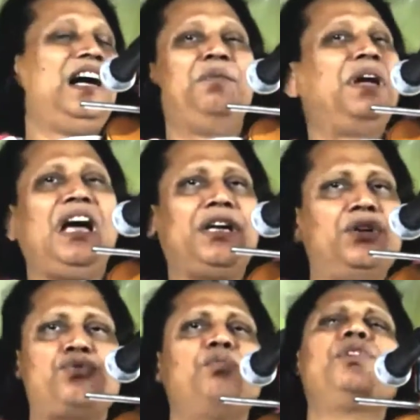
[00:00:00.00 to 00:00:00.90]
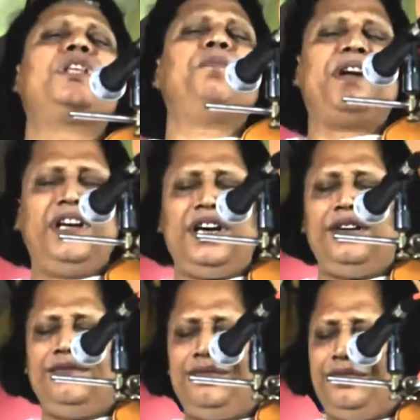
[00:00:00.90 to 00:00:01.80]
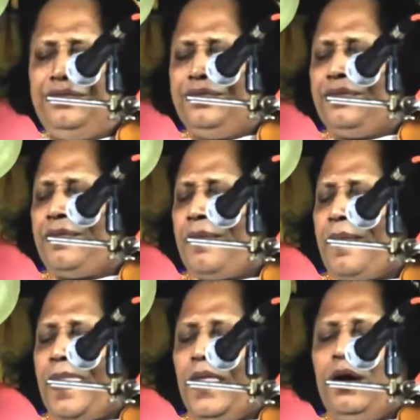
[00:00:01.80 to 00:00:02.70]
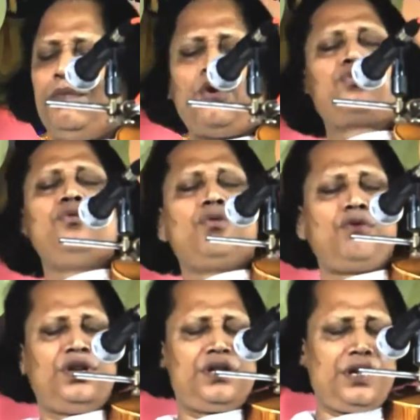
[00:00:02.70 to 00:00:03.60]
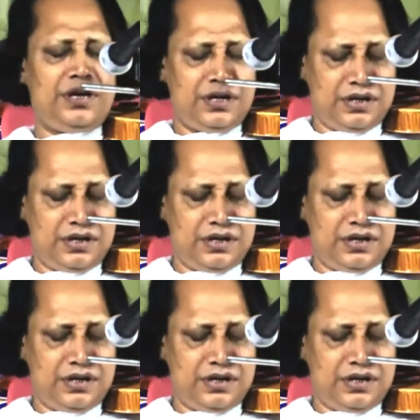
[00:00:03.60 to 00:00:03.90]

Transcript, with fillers: আমি আর কিছু বলতে পারি না প্রশ্ন করেছে